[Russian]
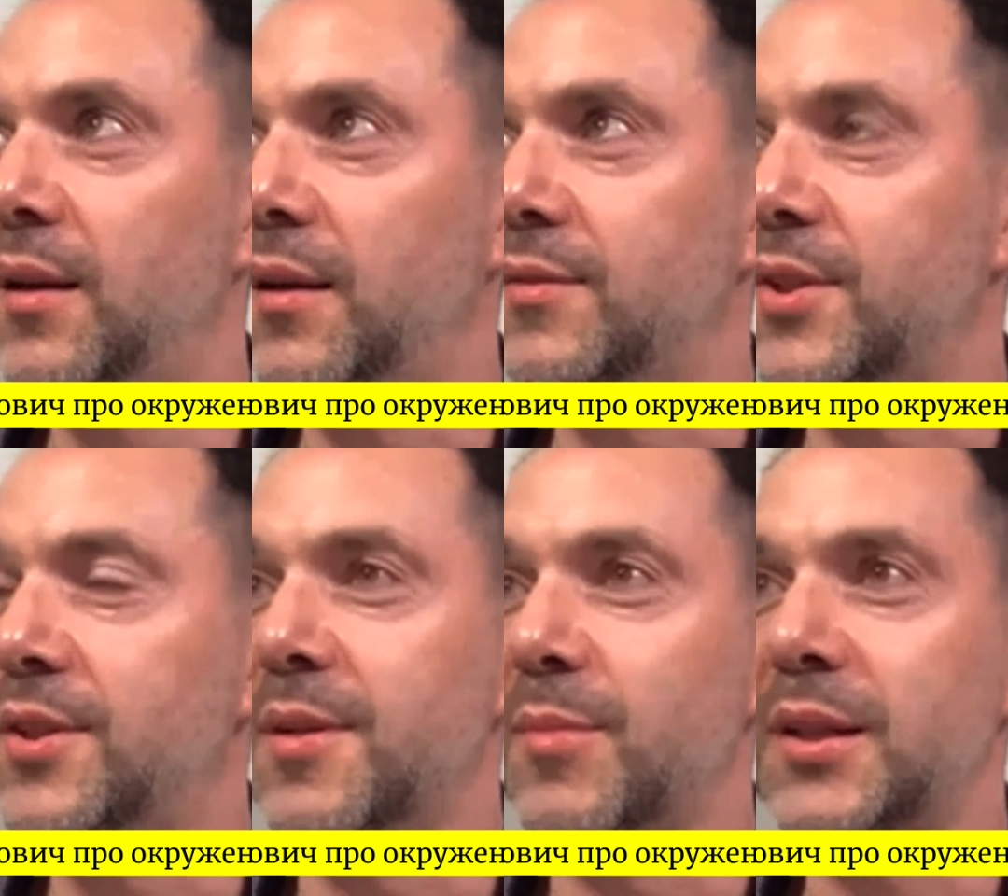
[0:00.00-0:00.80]
э, в
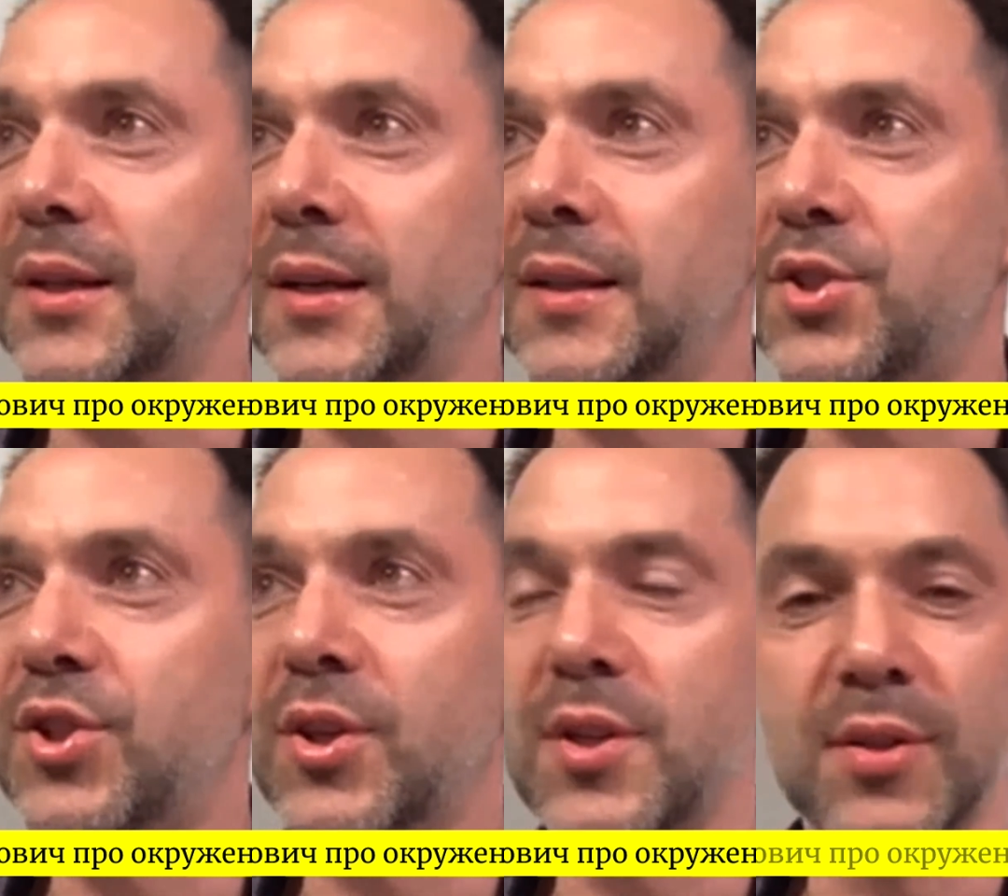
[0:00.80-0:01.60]
середине марта, когда
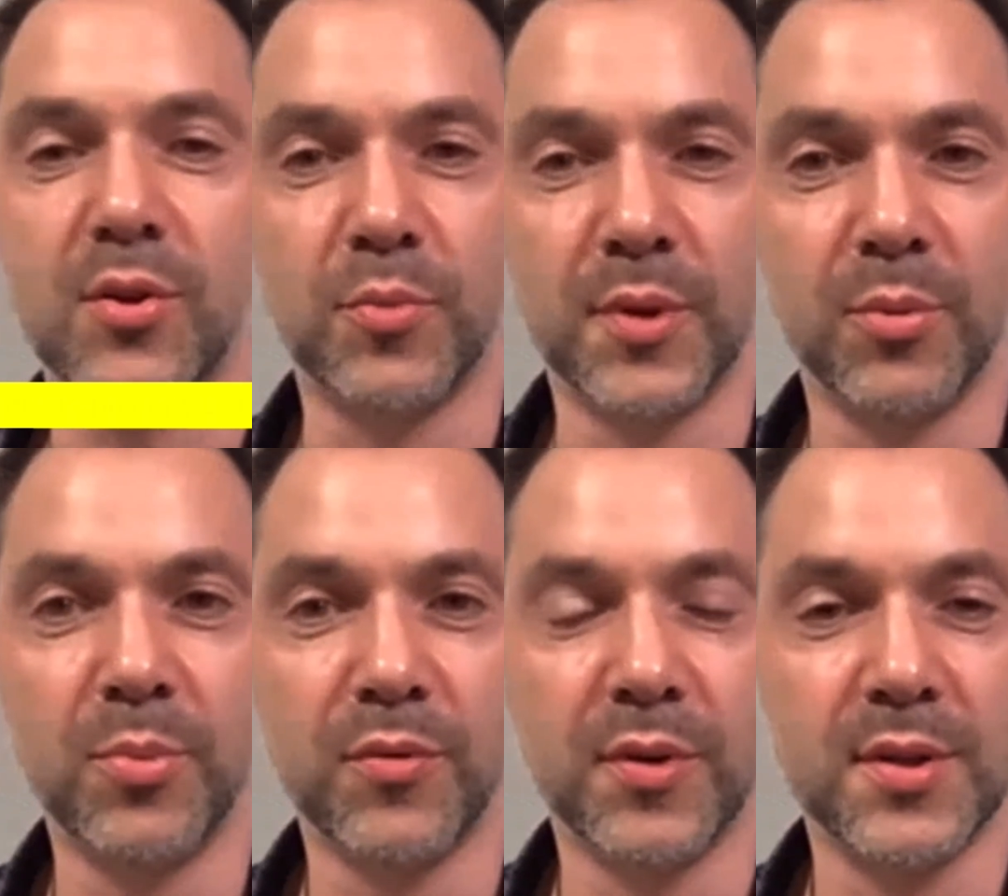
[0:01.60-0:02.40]
14 крупных
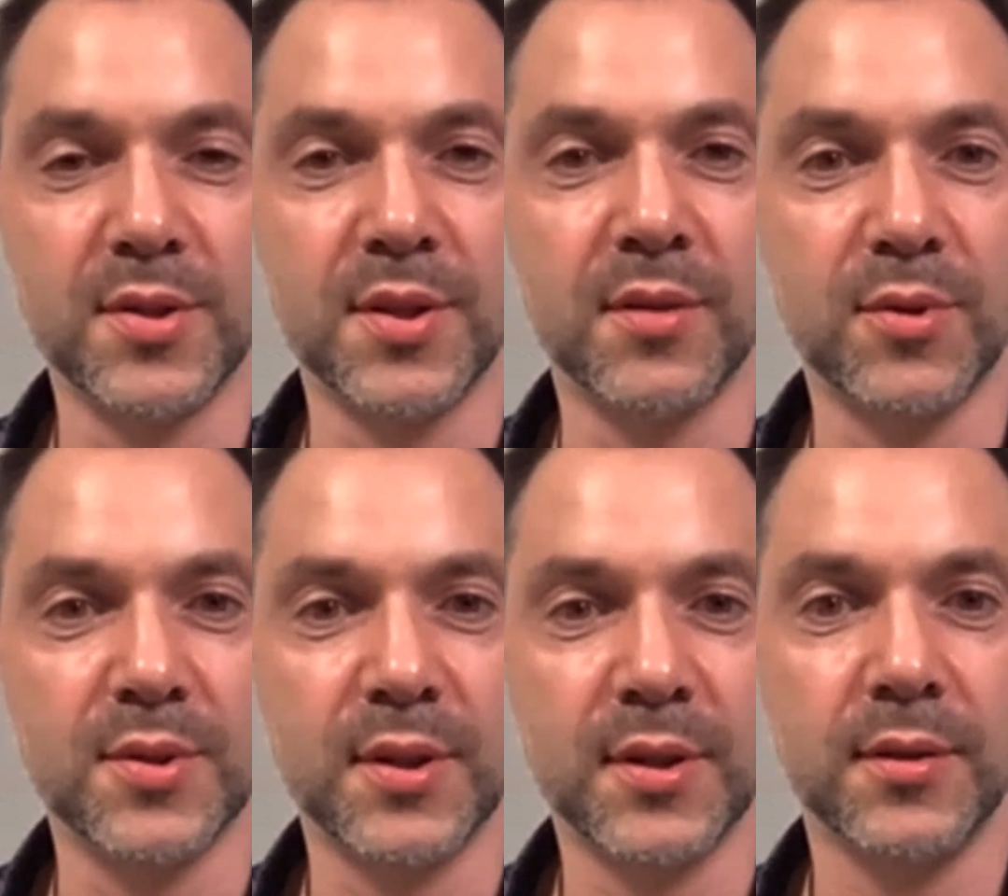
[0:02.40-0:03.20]
группировок российских
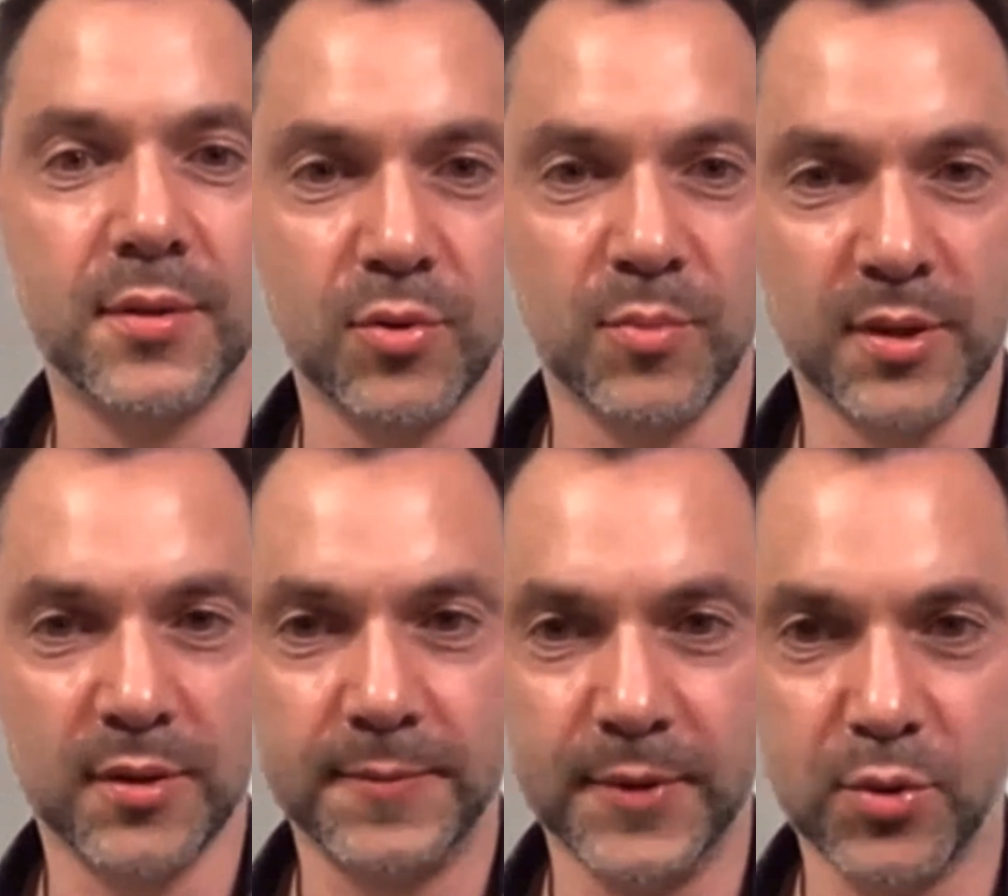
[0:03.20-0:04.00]
войск стояло,
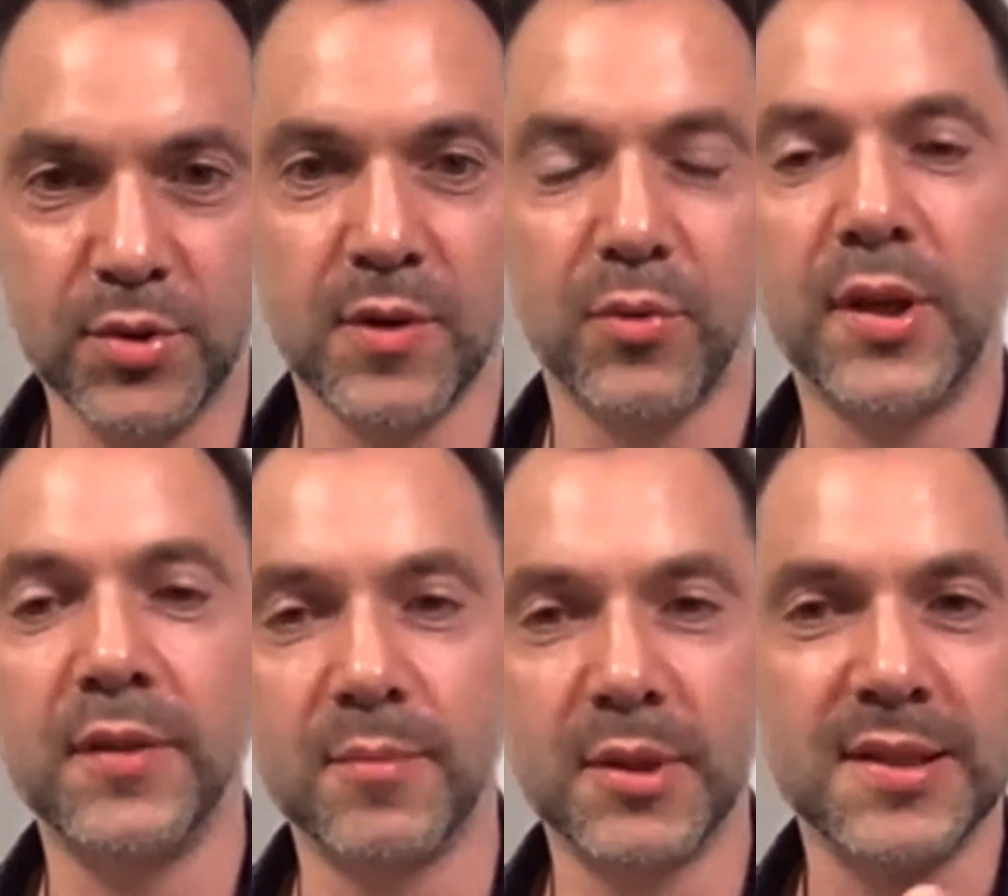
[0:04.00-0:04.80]
собранных до кучи
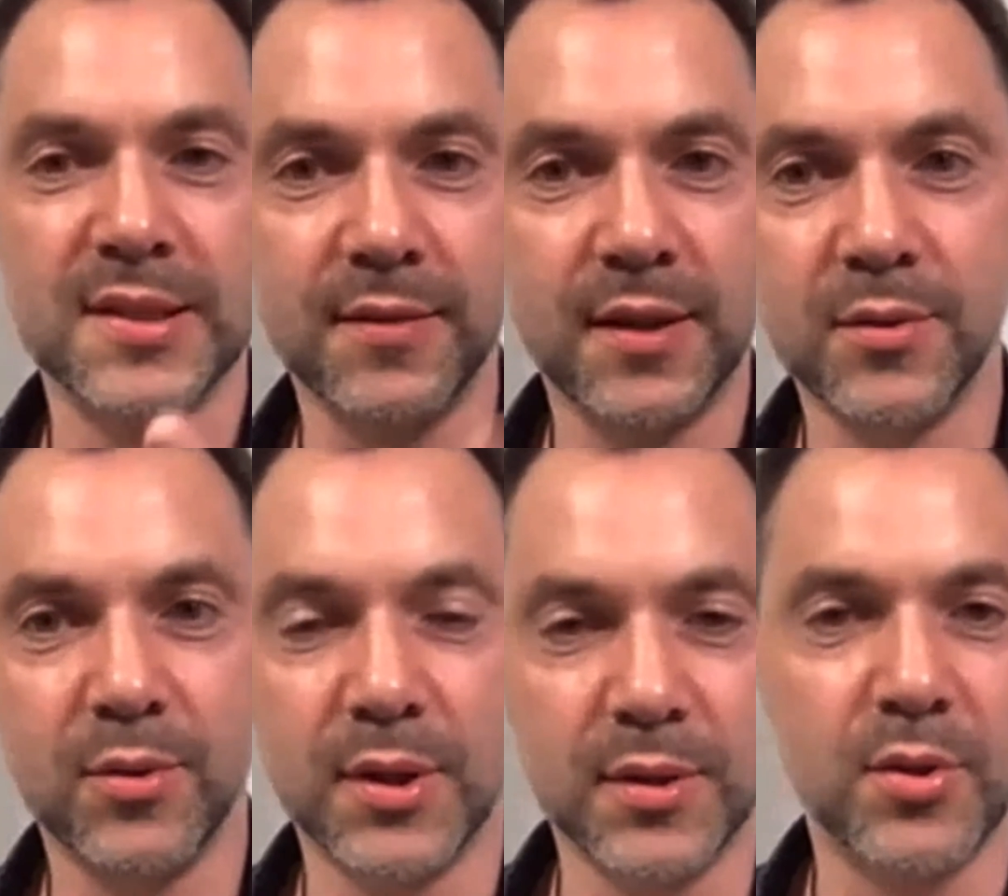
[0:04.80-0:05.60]
руки, мы доставали
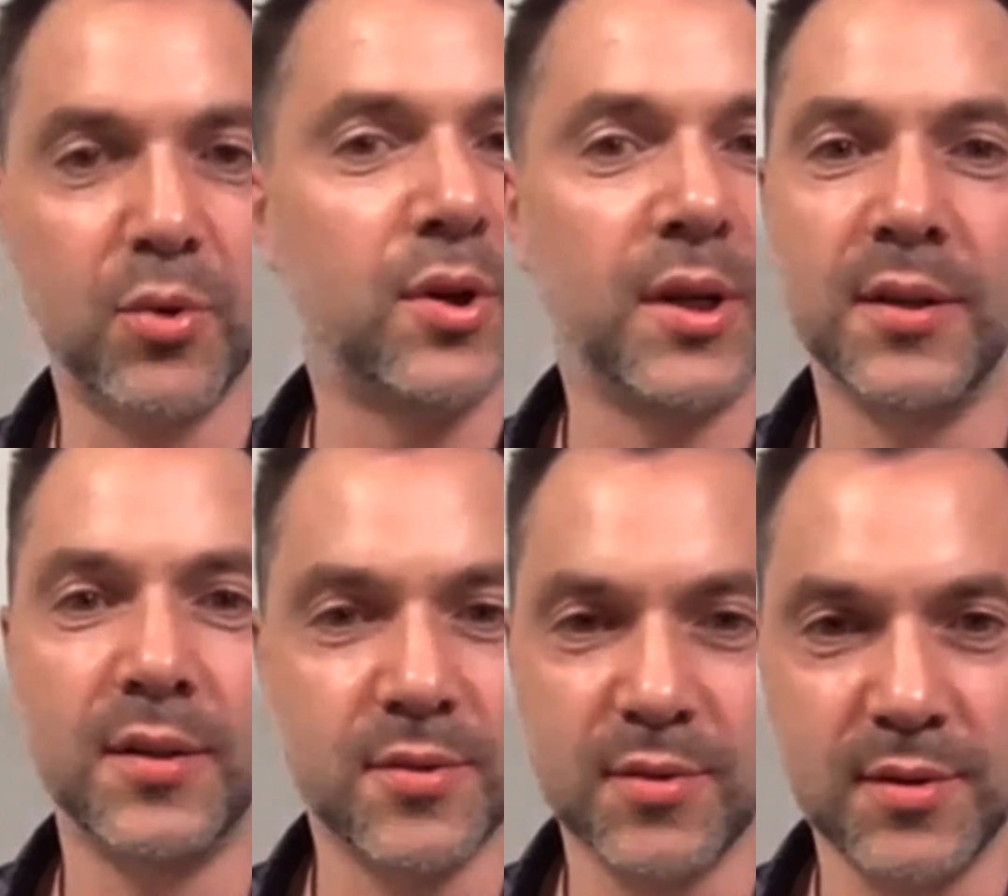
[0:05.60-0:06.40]
только до трех и не
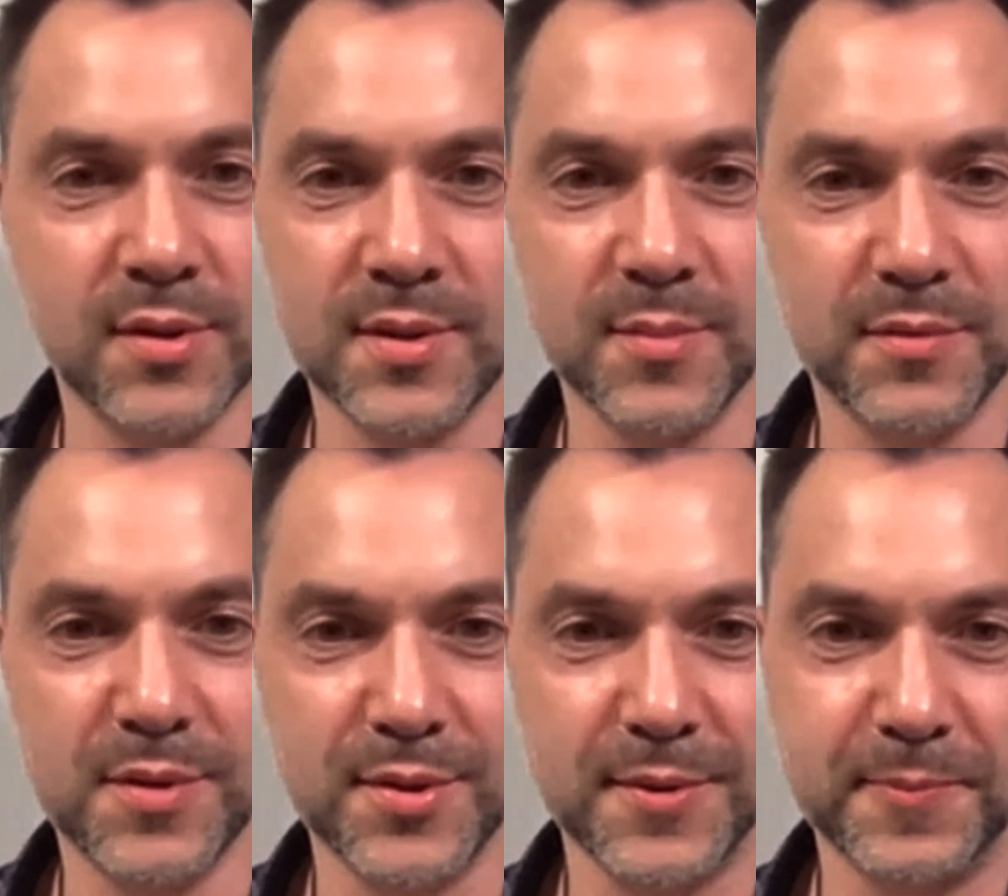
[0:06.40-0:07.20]
до не самых
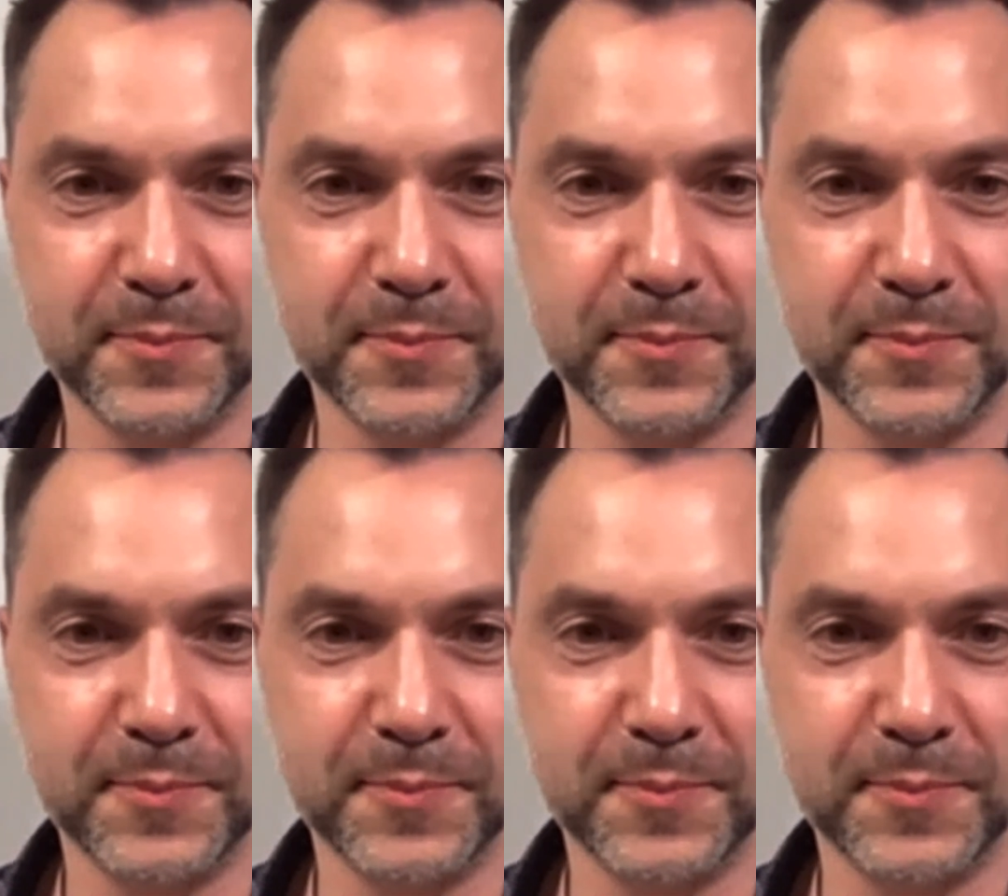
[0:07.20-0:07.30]
важных.